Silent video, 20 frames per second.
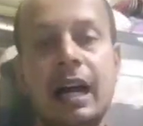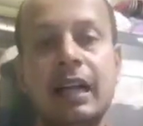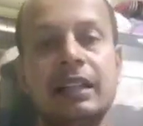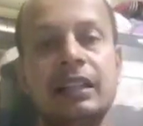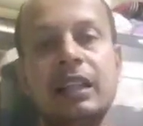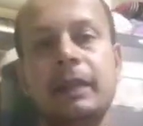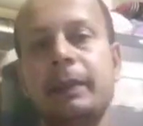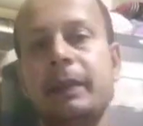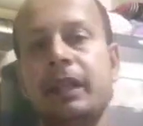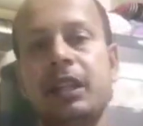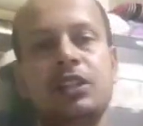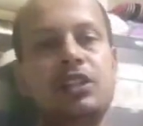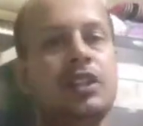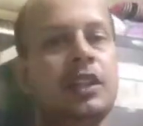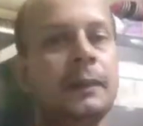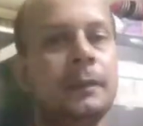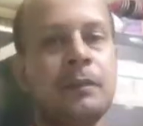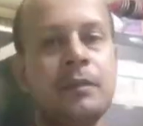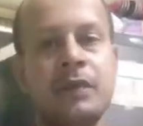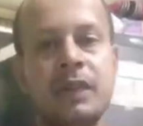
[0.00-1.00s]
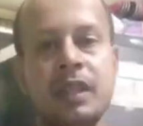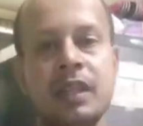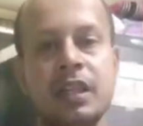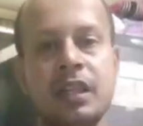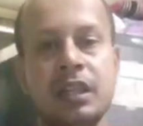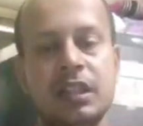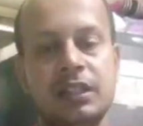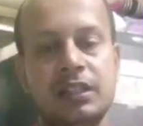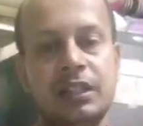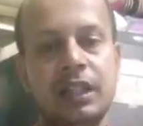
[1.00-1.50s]
আনতে পেরেছি
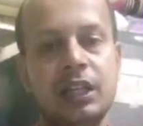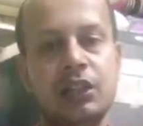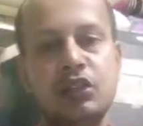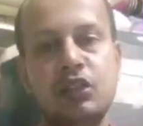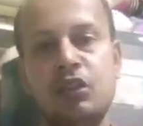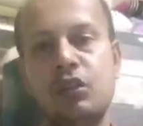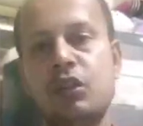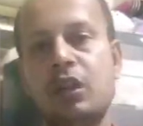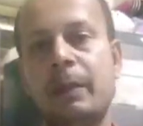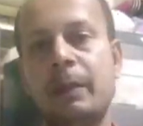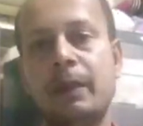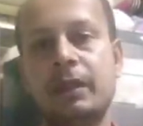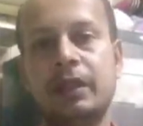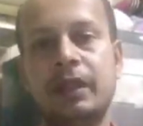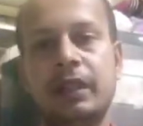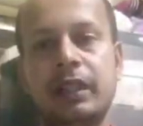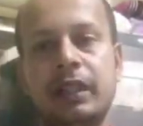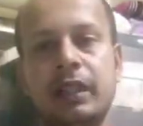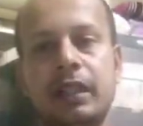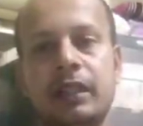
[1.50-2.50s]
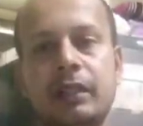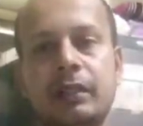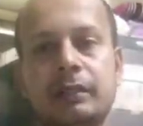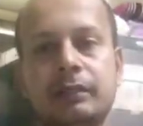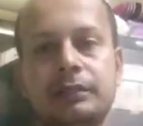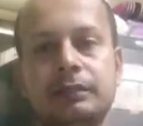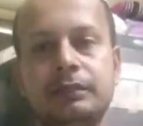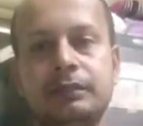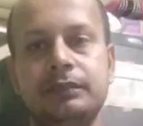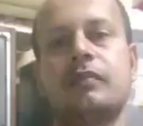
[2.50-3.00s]
যার জন্য আপনাদেরকে
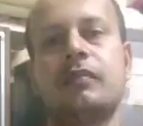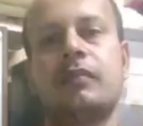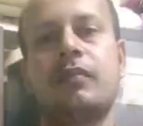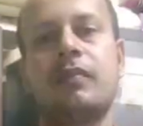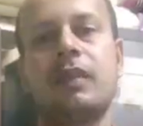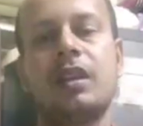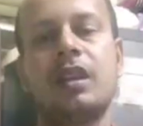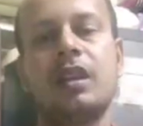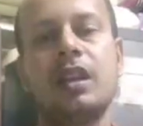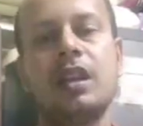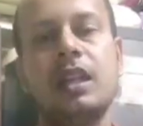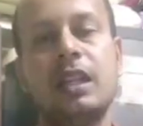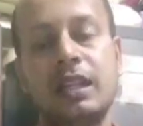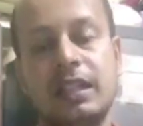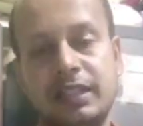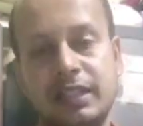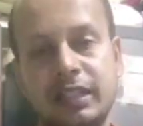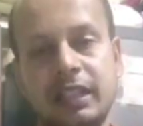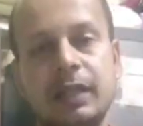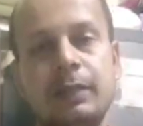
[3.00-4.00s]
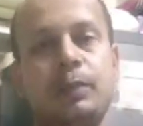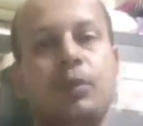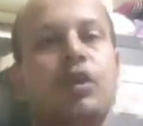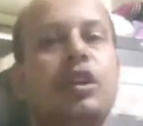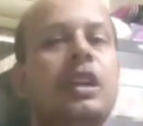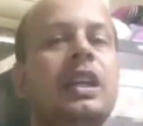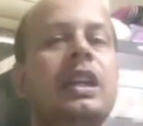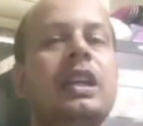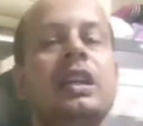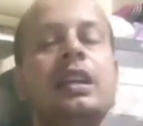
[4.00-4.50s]
যেটা
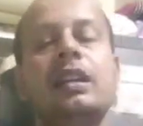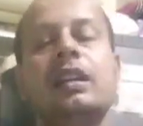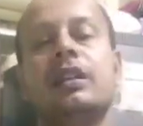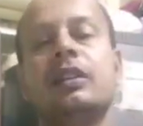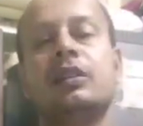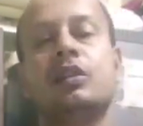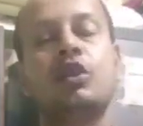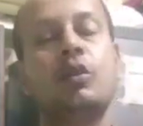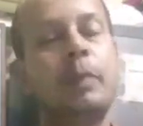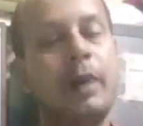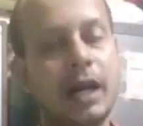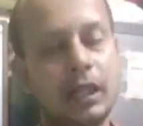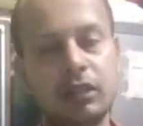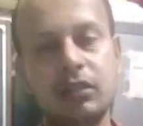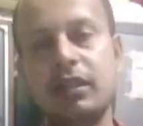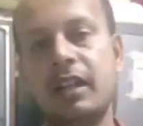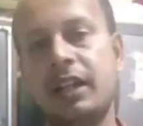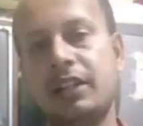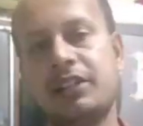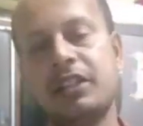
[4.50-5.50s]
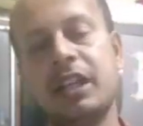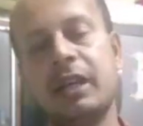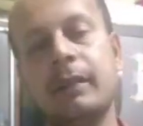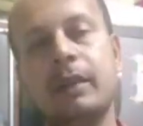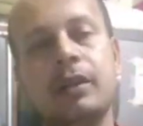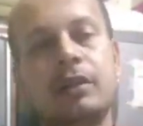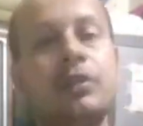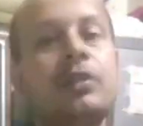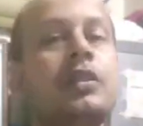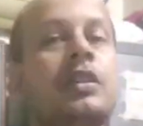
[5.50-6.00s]
বলে খুব ভালো লাগছে
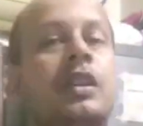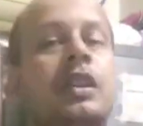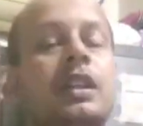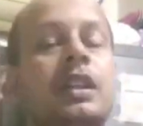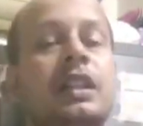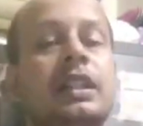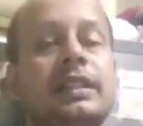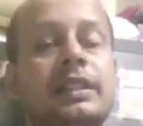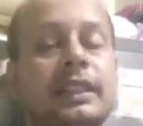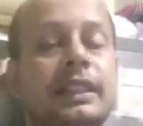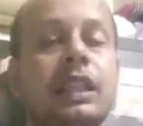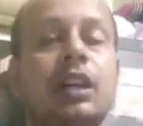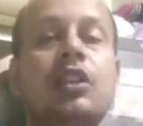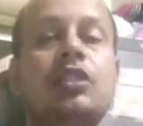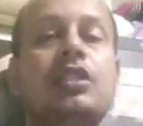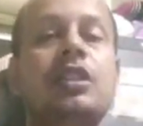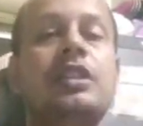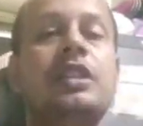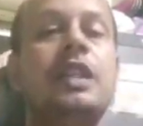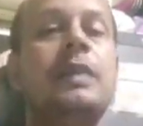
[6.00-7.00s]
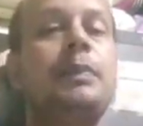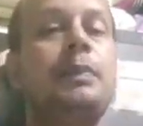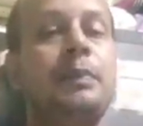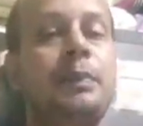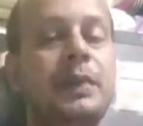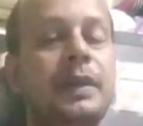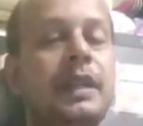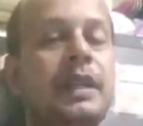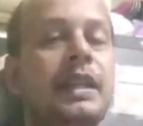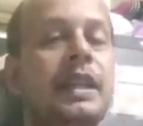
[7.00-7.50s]
আমারও যেটা হচ্ছে যে
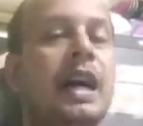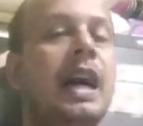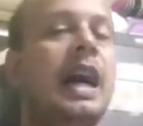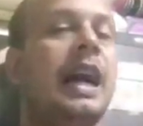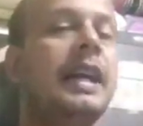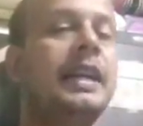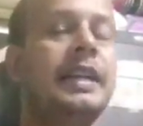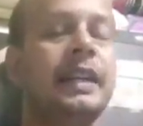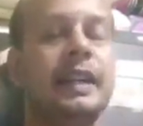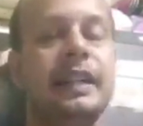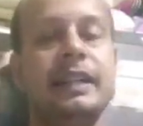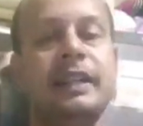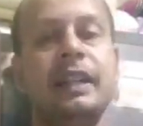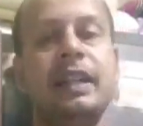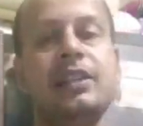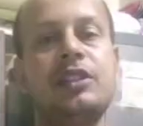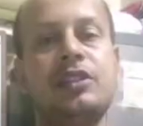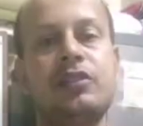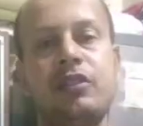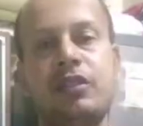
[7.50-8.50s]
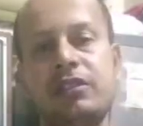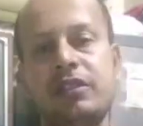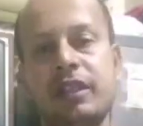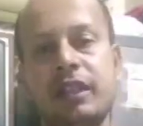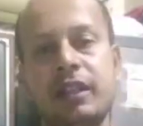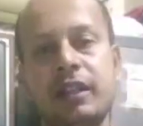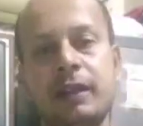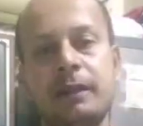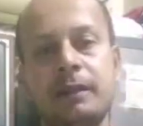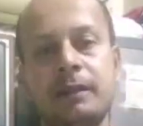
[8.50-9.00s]
পিআই
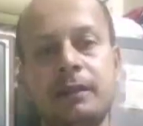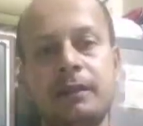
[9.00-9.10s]
ইন্ডাস্ট্রিজের